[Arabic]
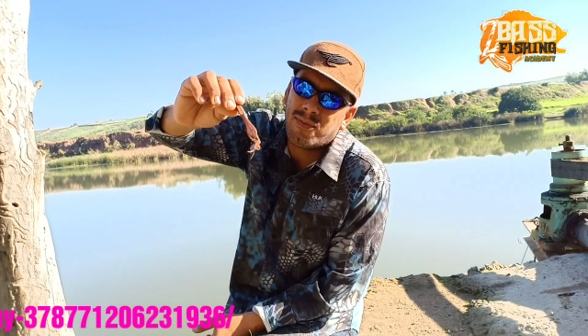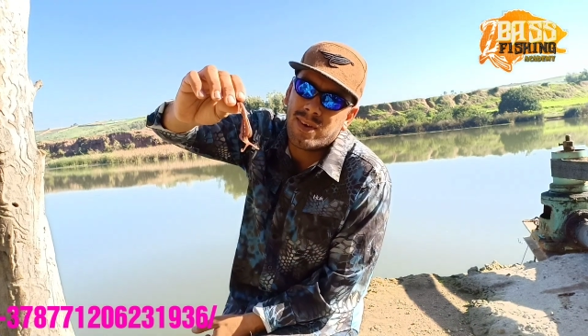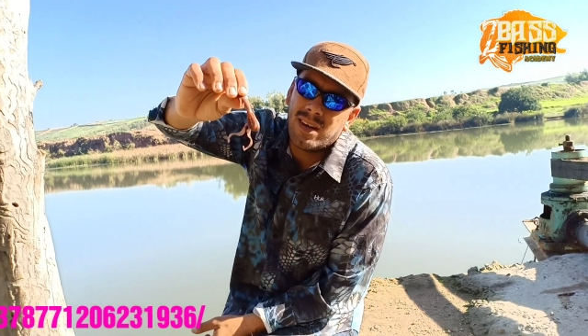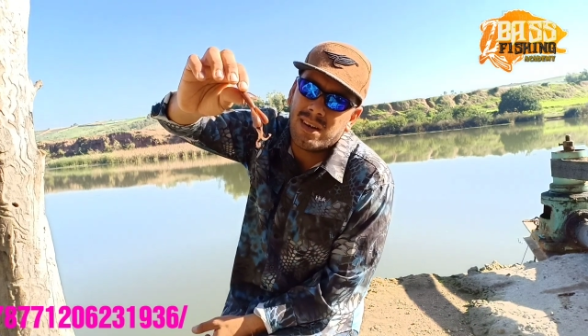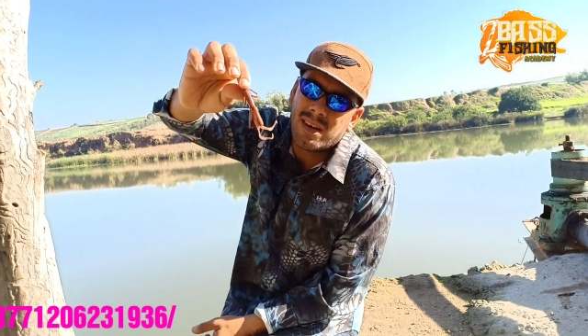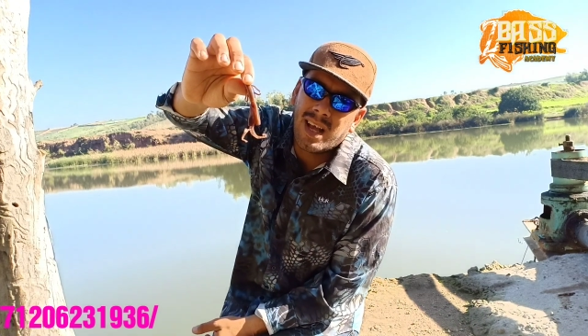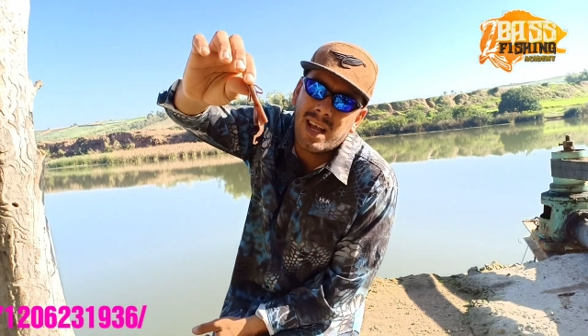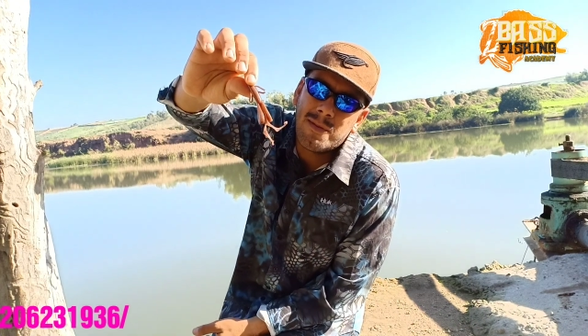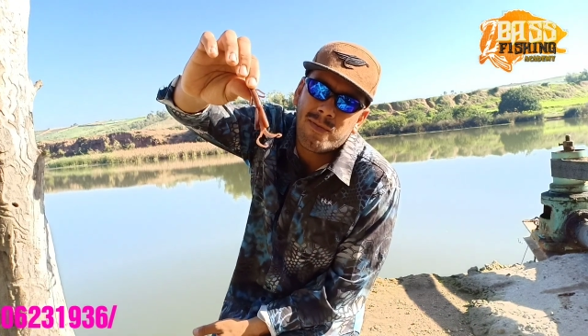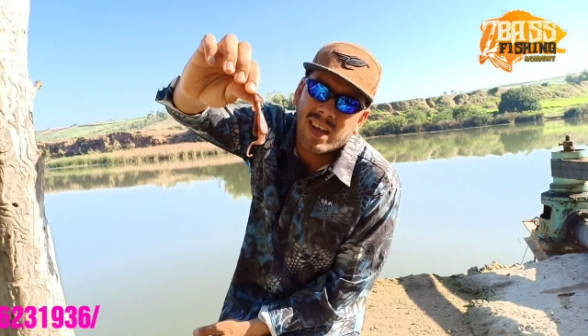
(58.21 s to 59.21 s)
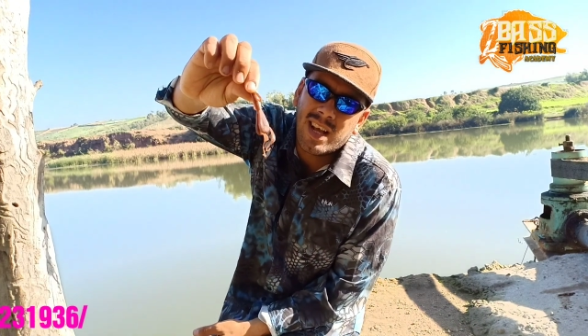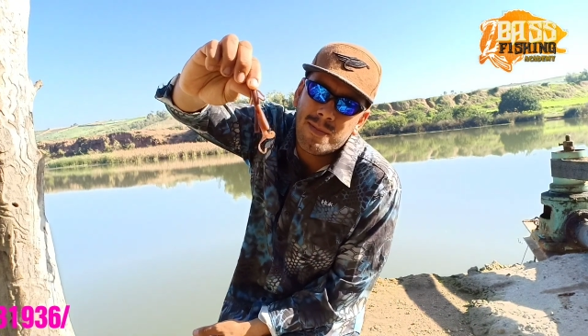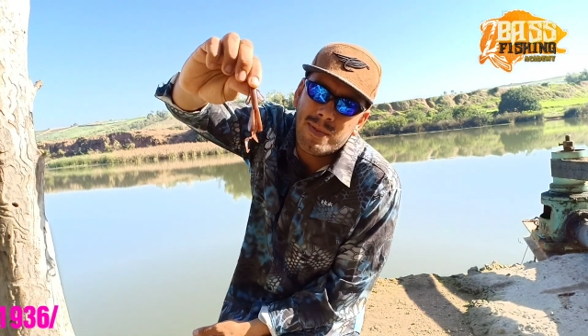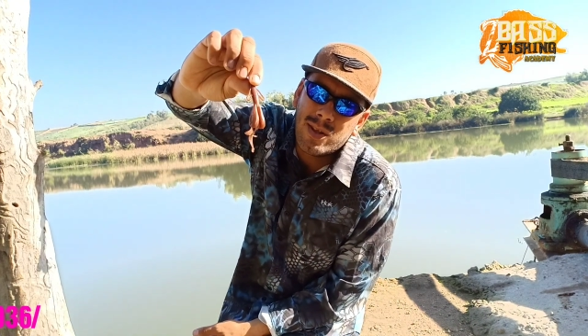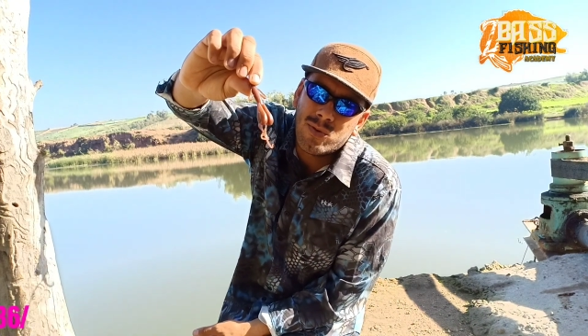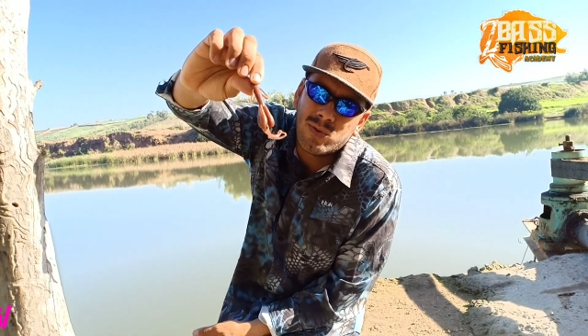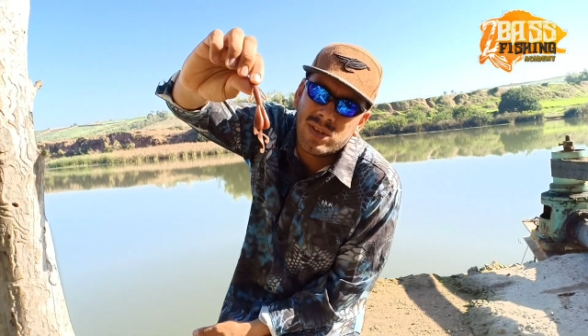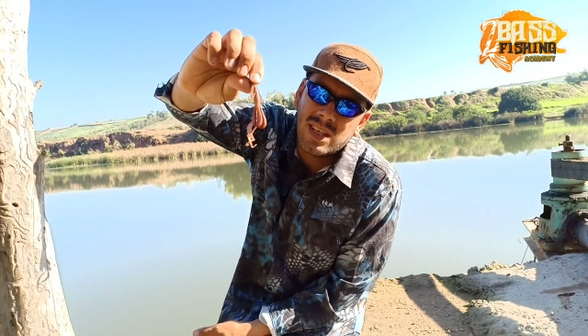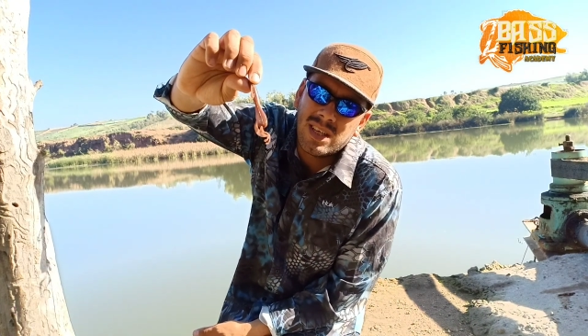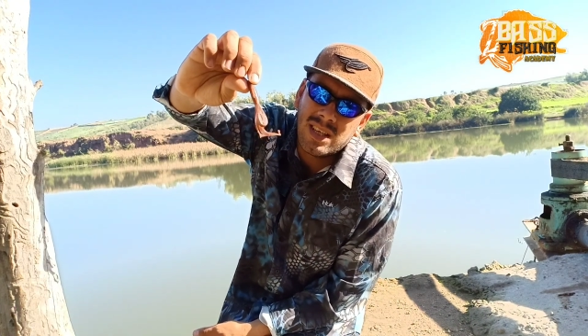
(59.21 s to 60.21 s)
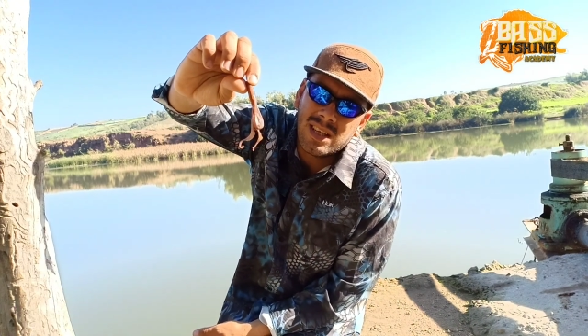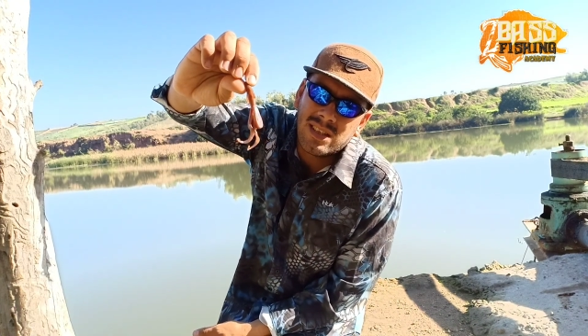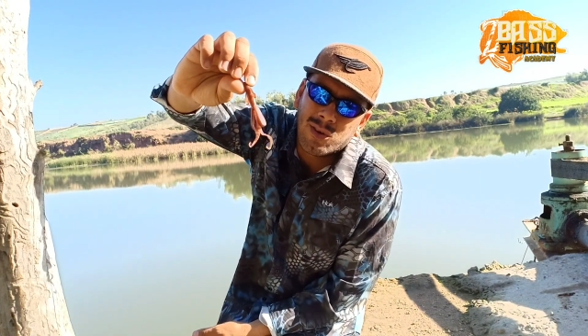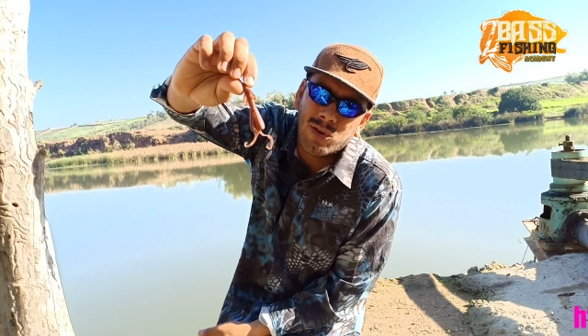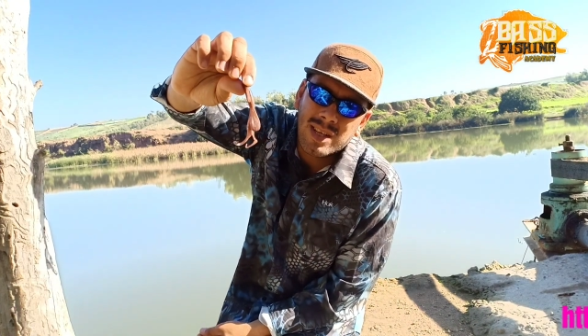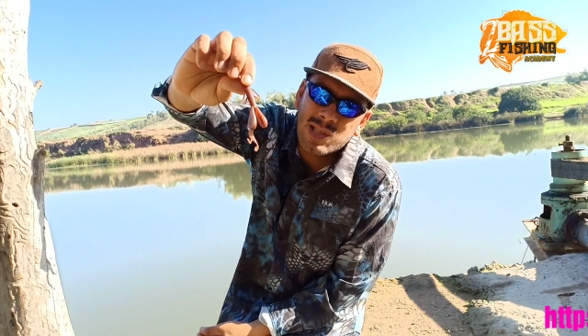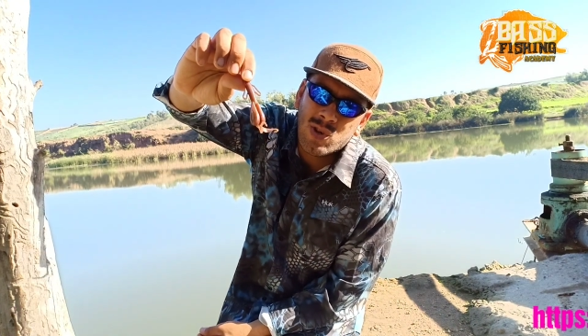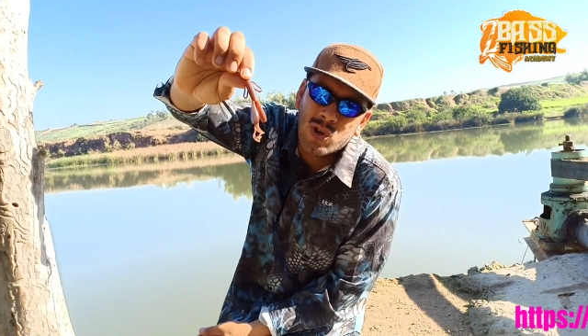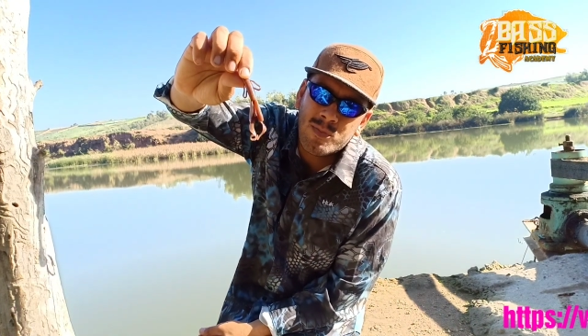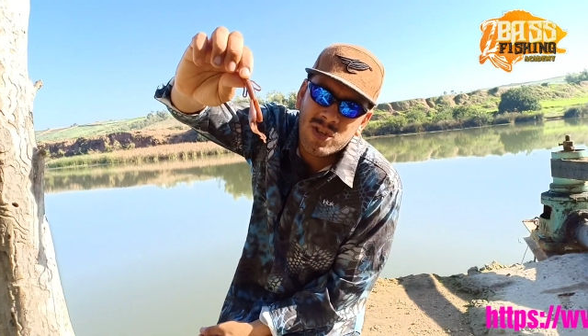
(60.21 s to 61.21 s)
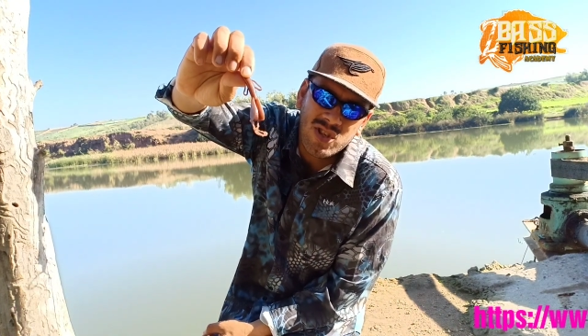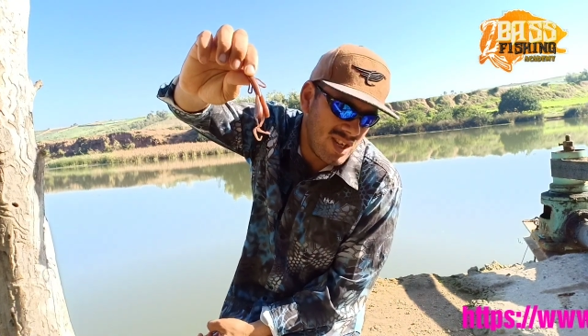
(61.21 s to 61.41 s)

في الغالب في الغالب هادو دي دي كوليكسيون اللي هما